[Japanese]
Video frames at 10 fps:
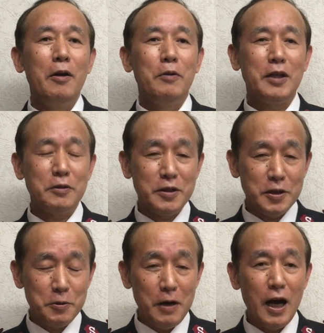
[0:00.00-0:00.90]
私た
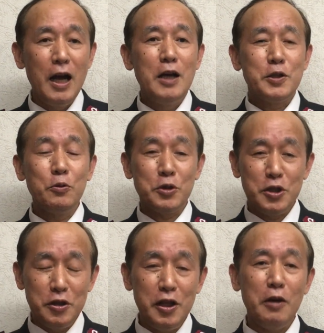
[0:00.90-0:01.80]
ちはその
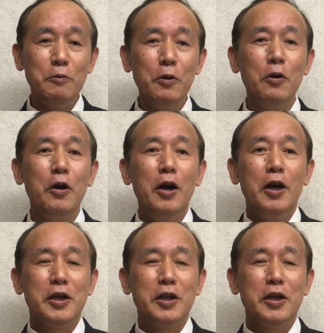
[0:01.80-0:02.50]
神殿を